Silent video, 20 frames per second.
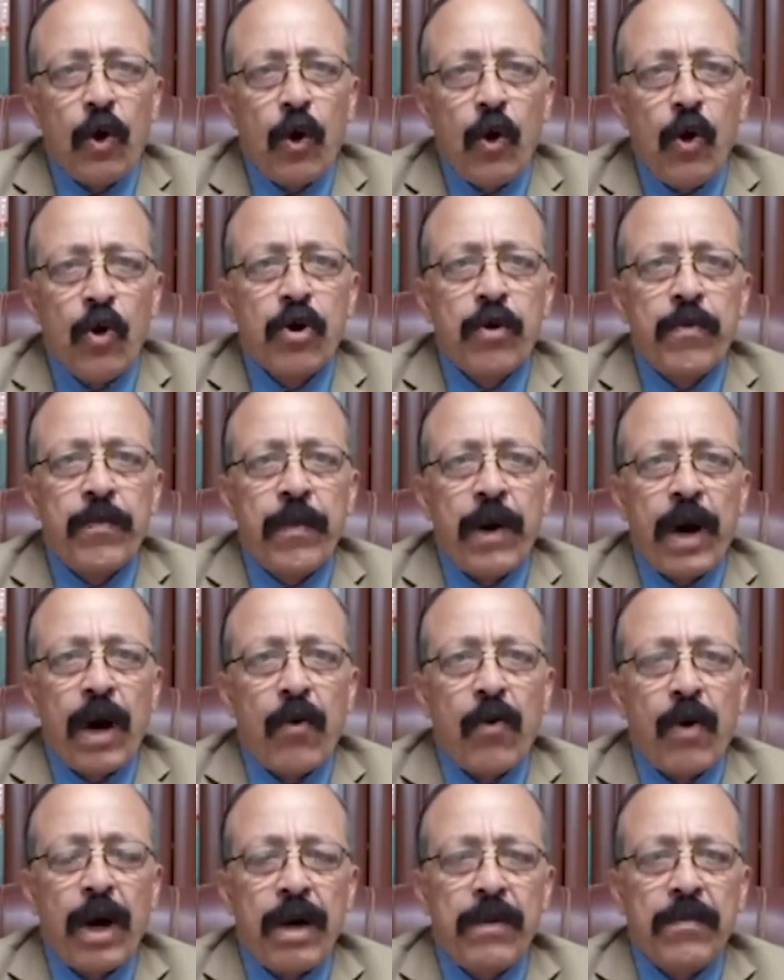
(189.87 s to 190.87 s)
حكم
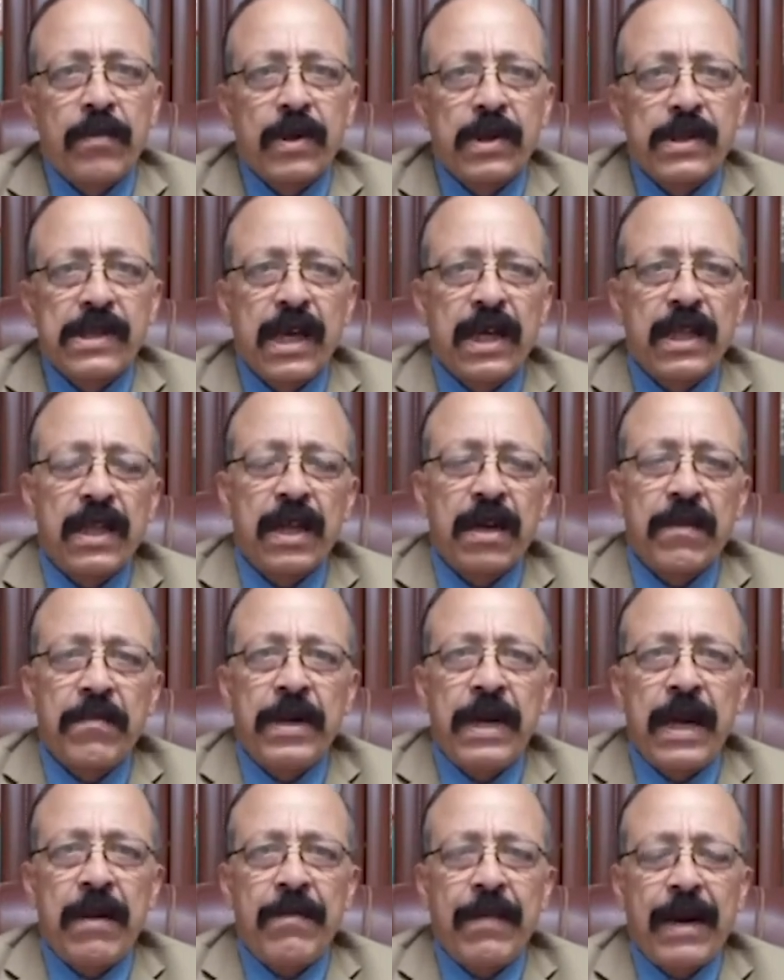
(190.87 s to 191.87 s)
أو أمر صادر
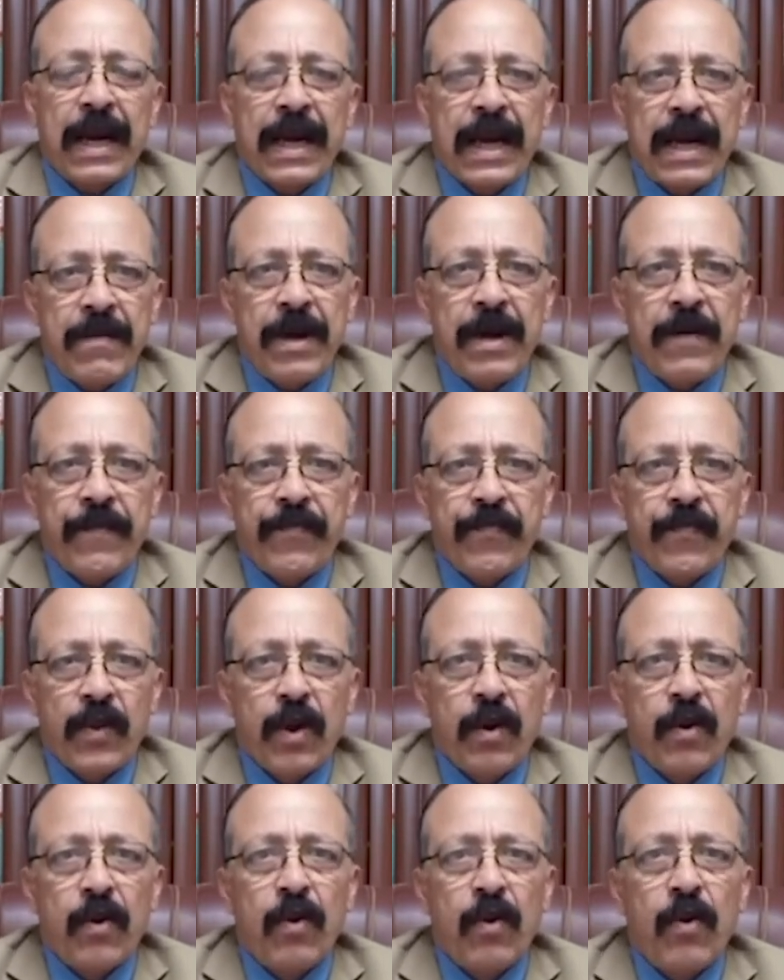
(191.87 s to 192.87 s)
من المحكمة
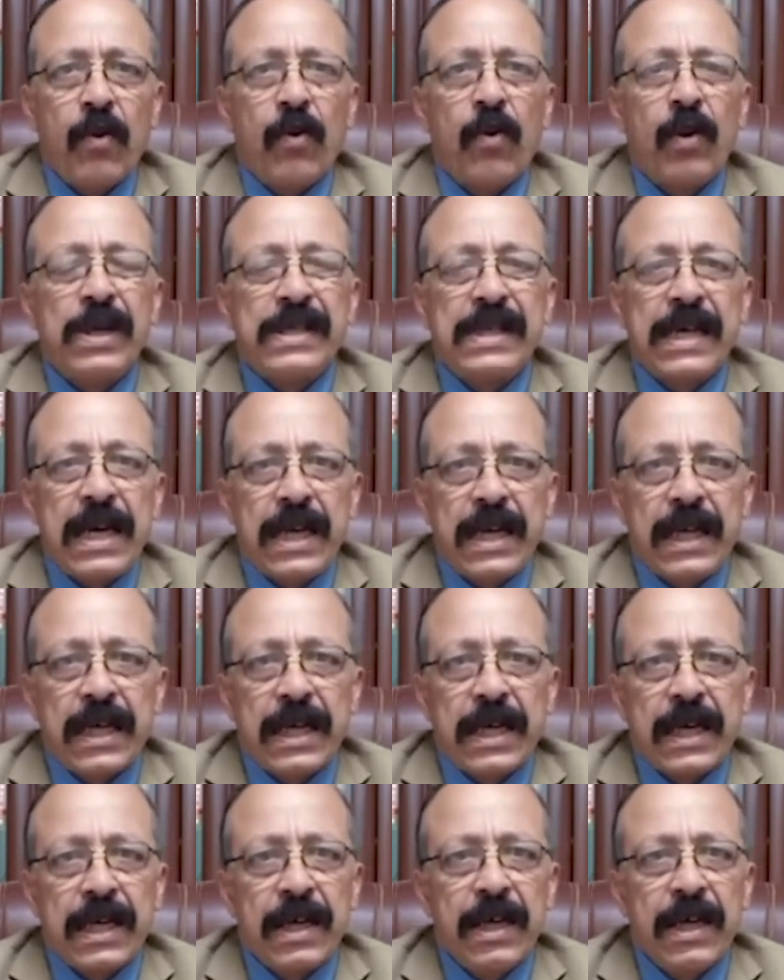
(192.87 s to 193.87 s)
وذلك